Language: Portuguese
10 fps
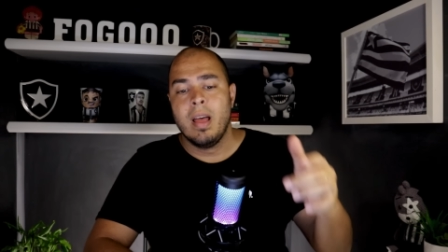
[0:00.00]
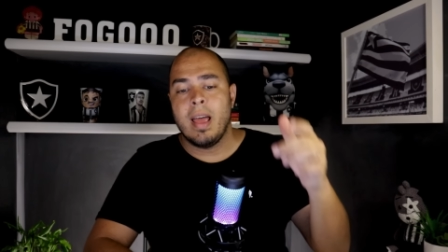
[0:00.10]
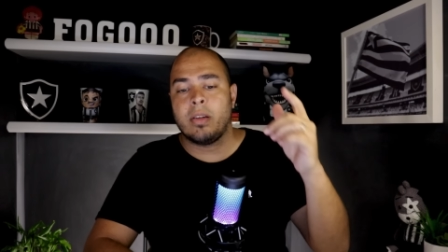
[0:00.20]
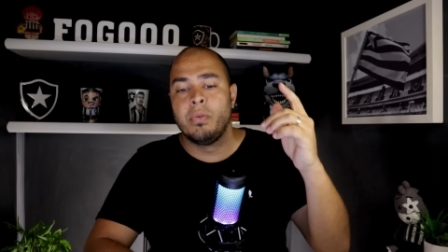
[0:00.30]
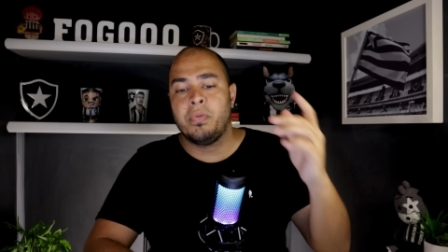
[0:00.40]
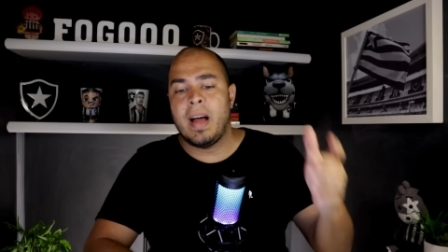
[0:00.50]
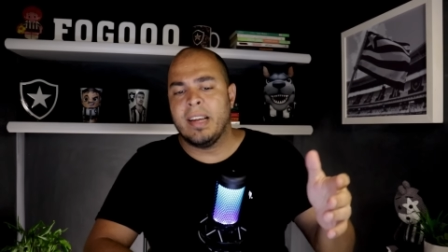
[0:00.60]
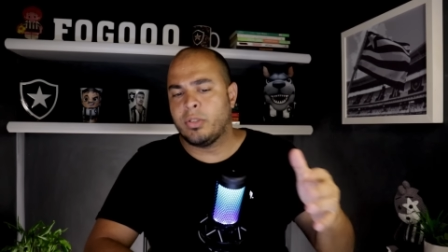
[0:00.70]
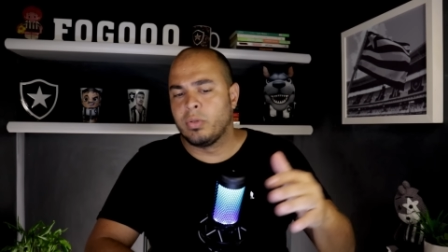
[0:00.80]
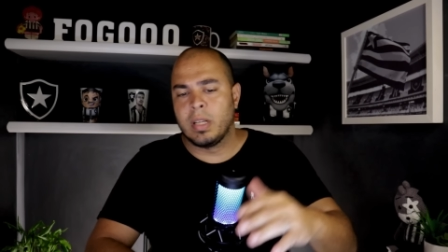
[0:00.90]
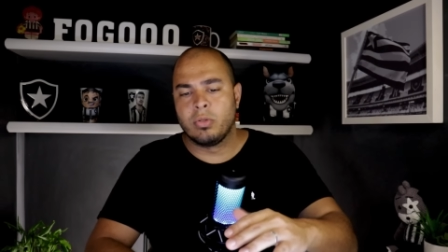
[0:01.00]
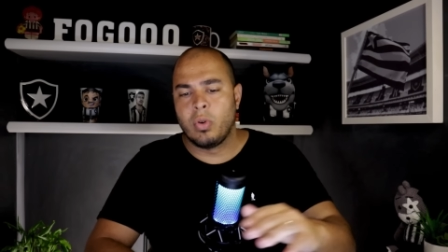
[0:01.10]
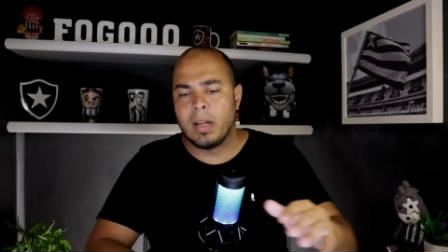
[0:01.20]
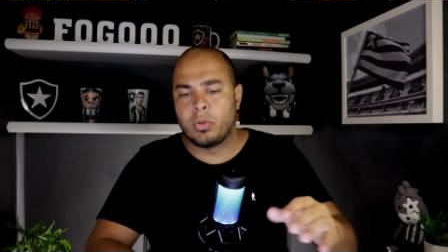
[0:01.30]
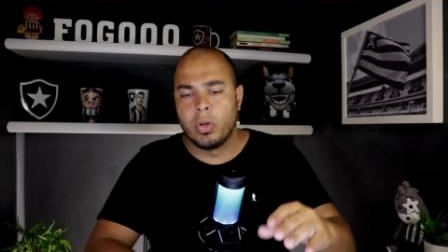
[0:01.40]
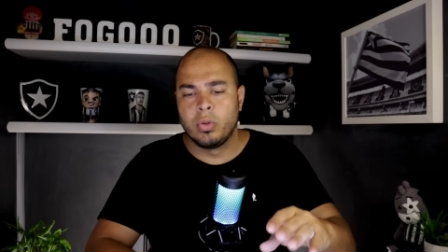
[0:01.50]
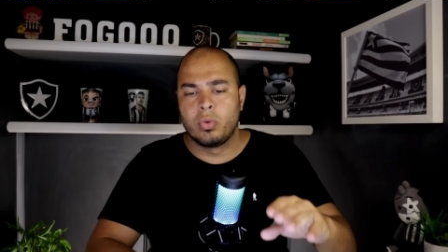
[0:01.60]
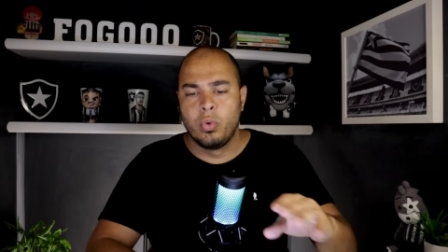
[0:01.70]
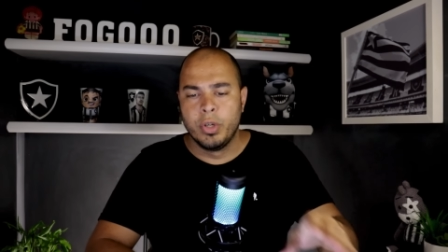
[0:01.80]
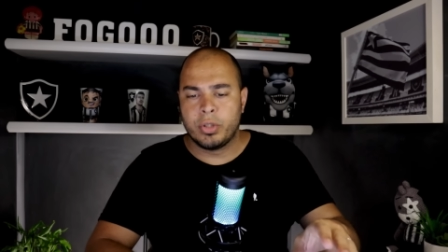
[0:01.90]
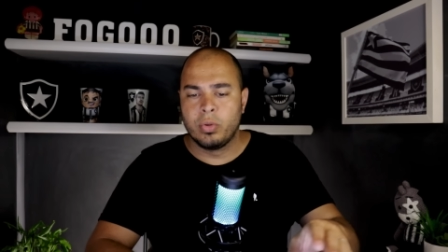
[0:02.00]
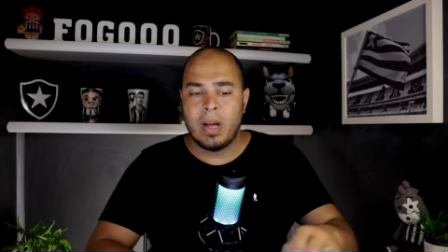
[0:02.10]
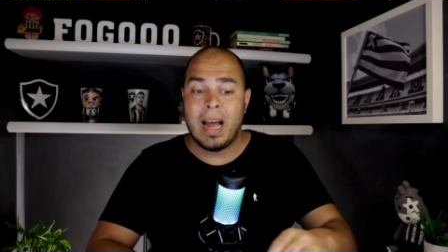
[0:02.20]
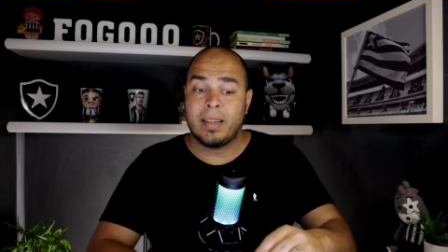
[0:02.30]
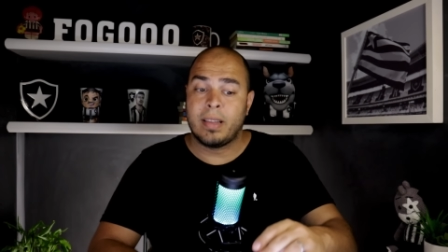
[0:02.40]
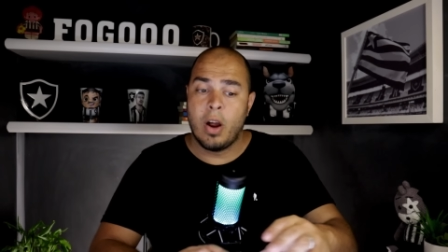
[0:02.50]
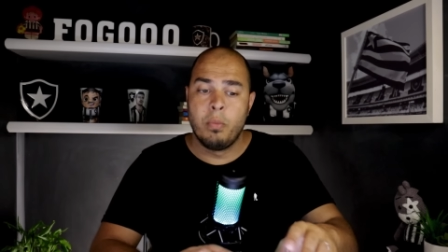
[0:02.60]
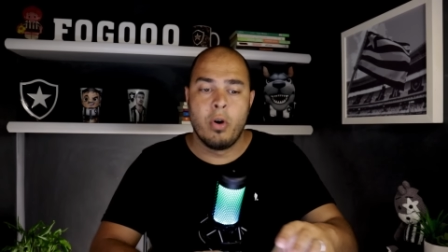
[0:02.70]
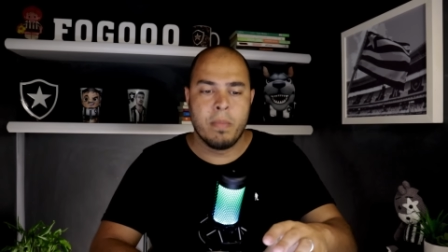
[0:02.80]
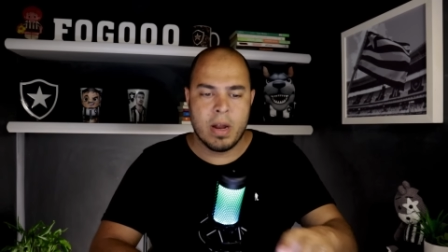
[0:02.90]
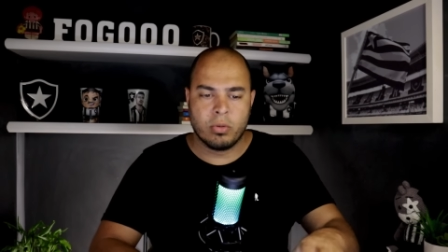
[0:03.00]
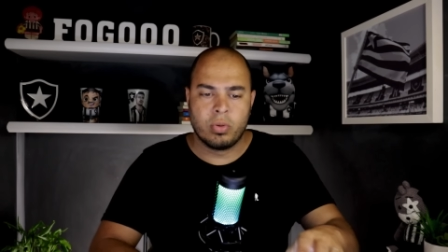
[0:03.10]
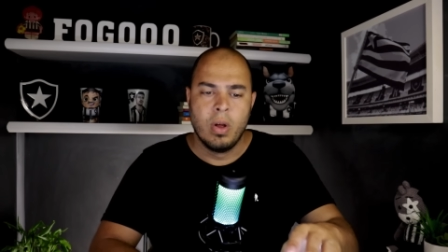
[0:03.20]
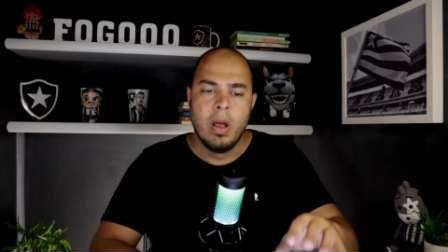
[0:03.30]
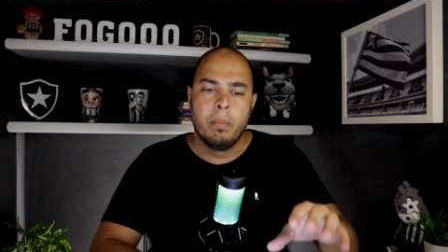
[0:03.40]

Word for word: é que o Vasco tentou a todo custo, até o momento,